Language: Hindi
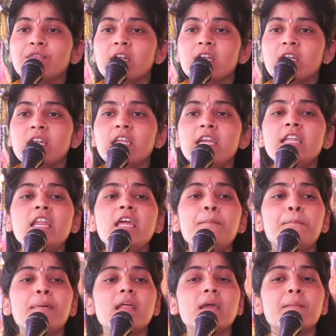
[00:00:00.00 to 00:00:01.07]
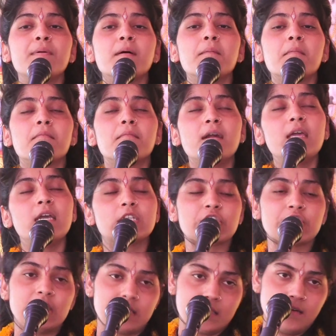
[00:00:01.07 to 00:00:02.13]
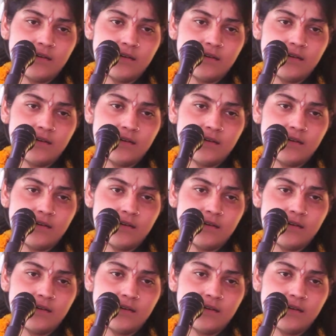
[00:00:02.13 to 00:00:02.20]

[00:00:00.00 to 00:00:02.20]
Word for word: लीने परे ब्रह्मणे अश्चेत